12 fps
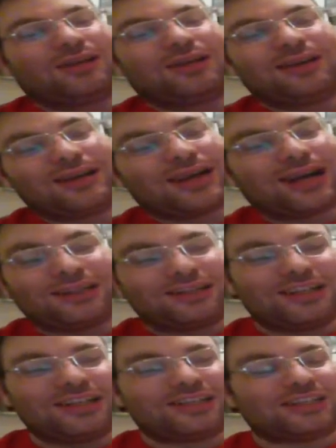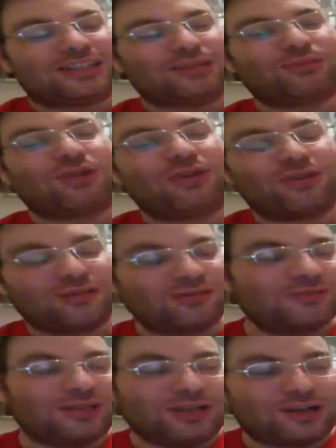
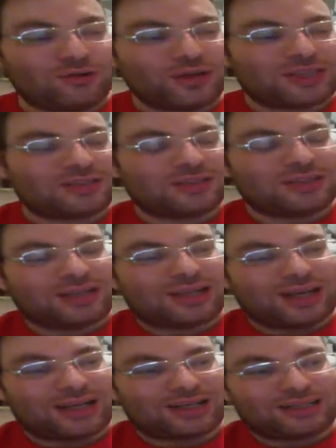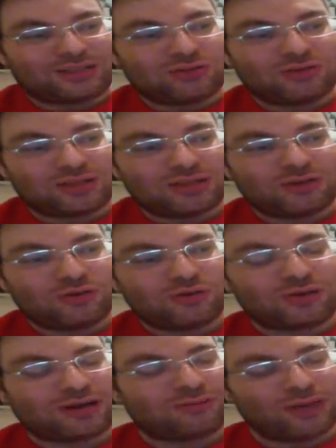grandissimo il guizzo di Cardi sul
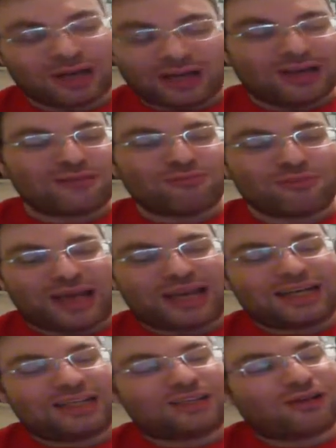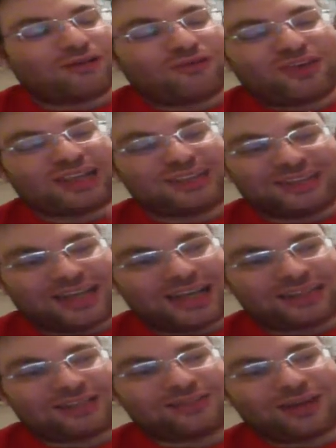rigore ma il merito va
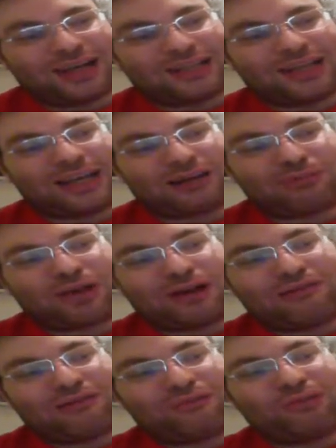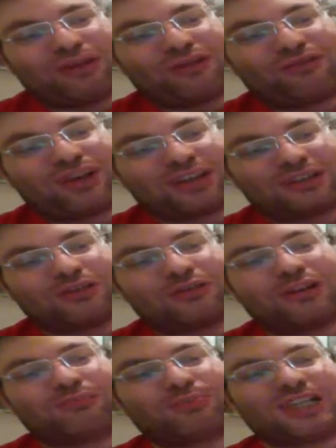dato a Eder per aver fatto
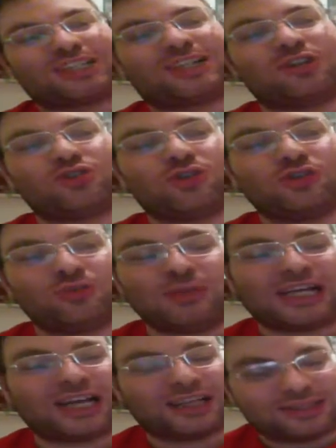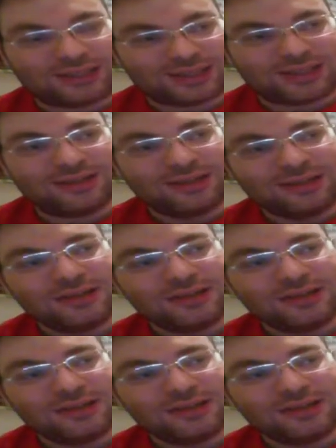quel passaggio illuminante